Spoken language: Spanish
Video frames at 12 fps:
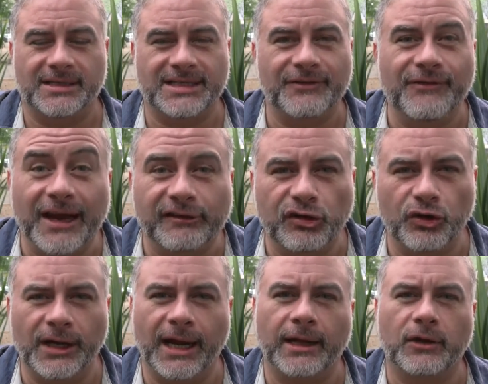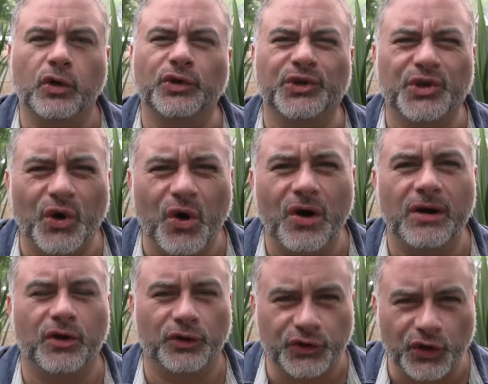reflexiona, control,
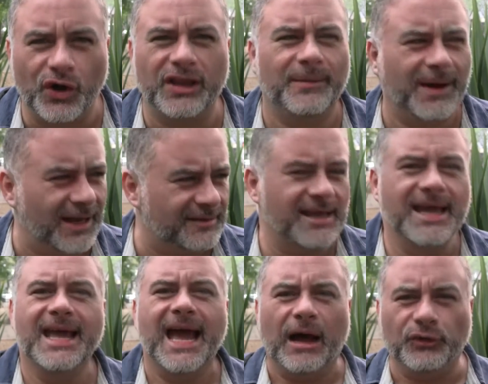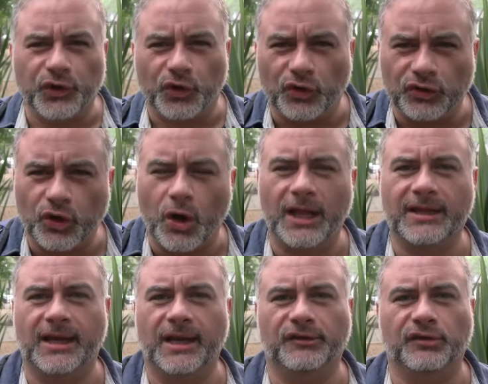control, de veras, autocontrólate
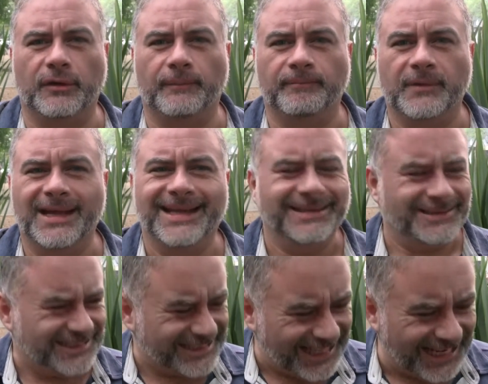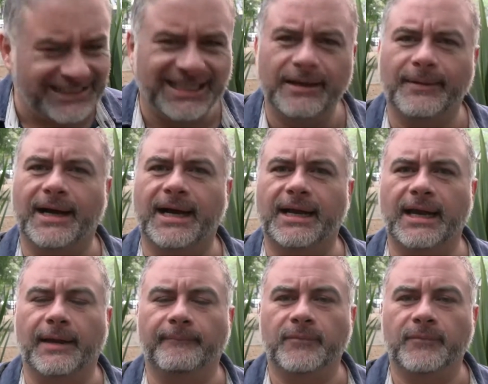en eso. Trata de bajarle.